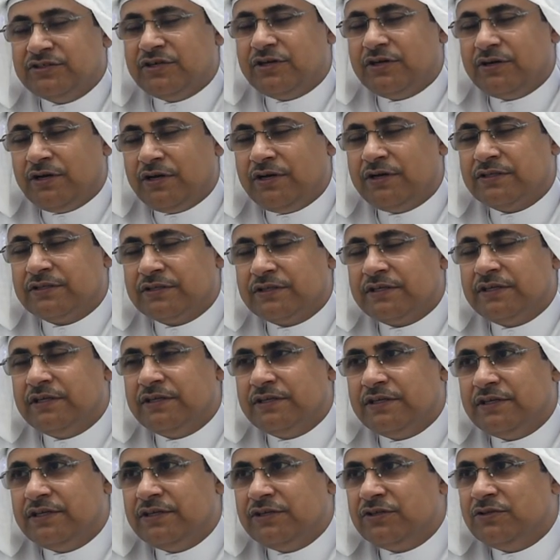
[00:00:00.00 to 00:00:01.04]
جاء حاط
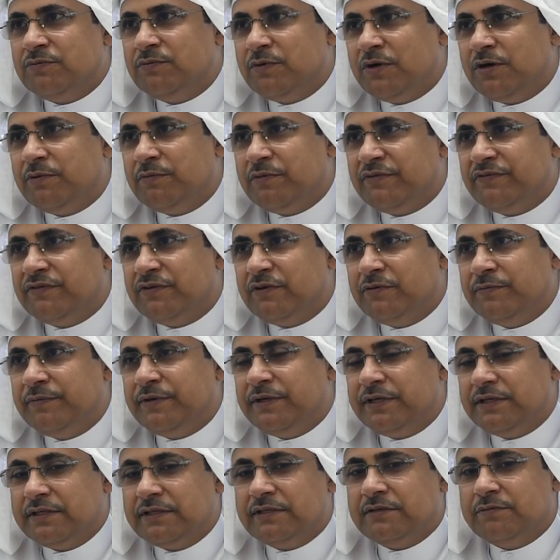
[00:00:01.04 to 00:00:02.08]
كل اهتمامه في
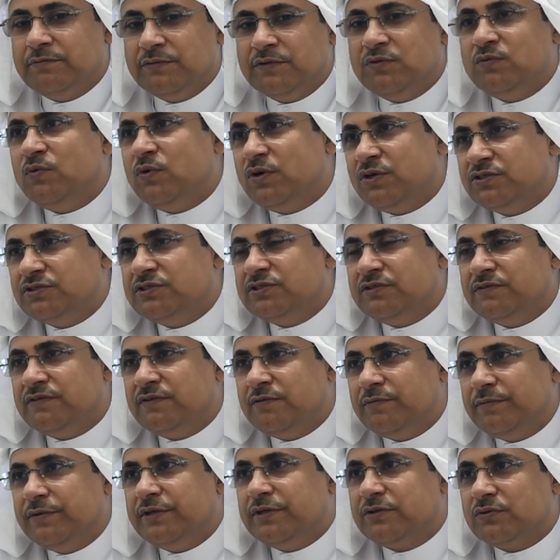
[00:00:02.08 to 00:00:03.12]
البيت متواجد في
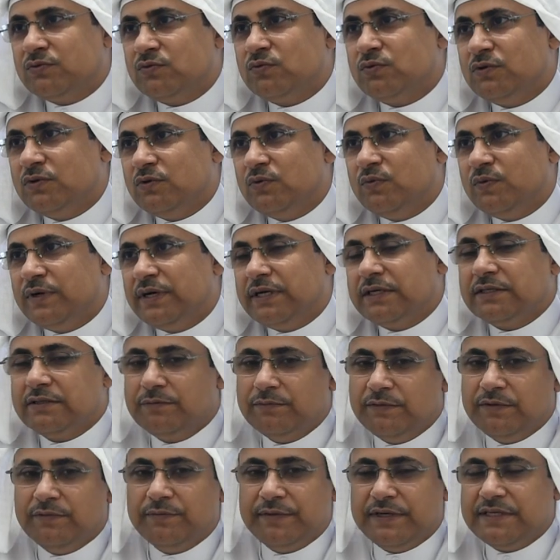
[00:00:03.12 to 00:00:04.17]
البيت طول الوقت
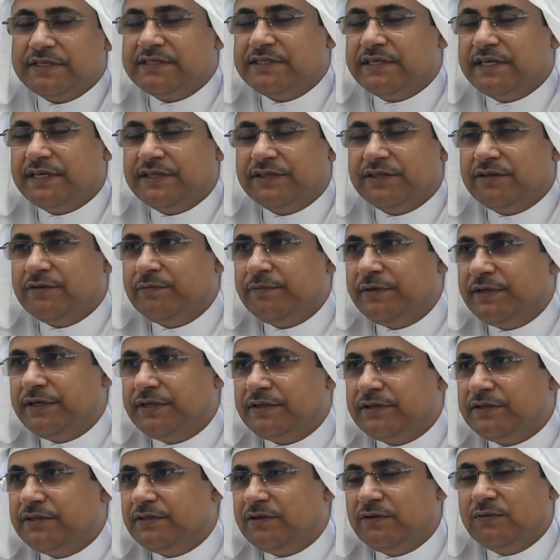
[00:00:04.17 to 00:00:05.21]
المسجد
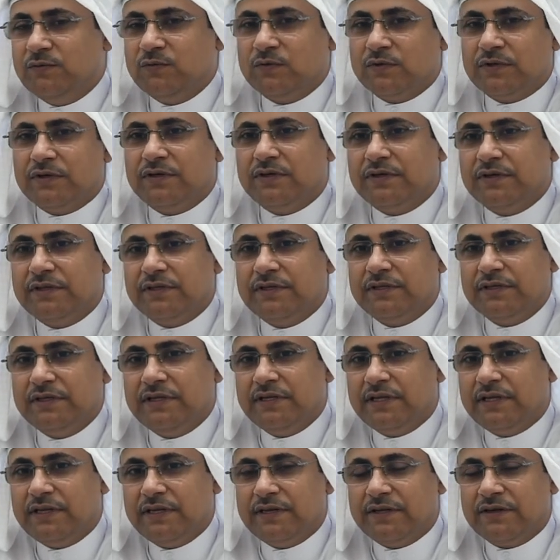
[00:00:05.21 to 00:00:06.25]
البيت الامور هذه
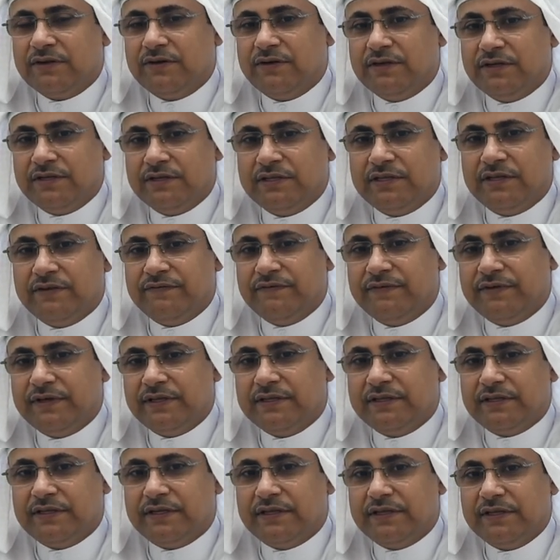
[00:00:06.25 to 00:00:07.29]
الا اذا كان عنده
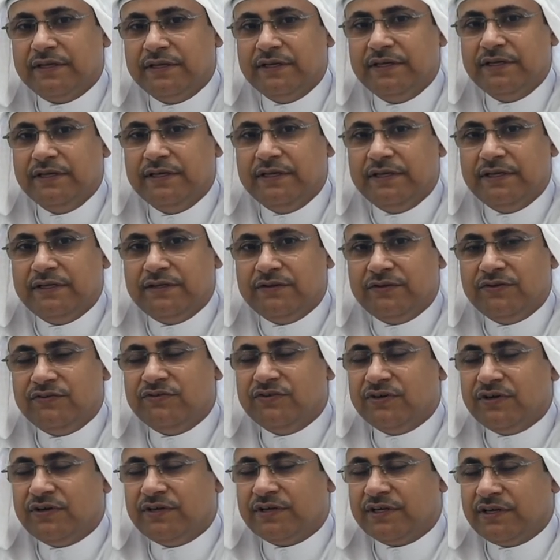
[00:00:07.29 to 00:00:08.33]
فتره
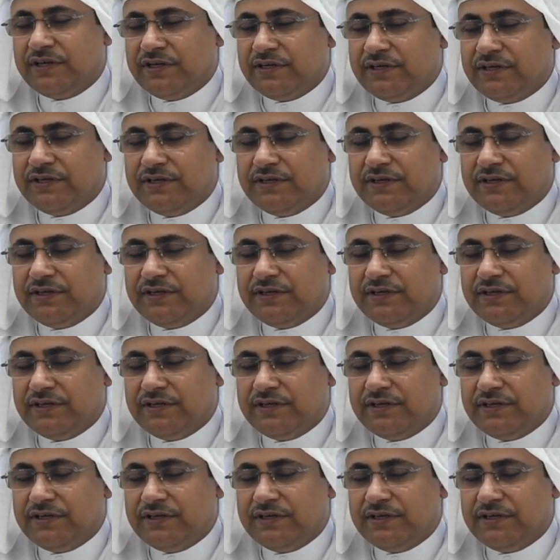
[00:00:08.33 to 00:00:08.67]
تجاره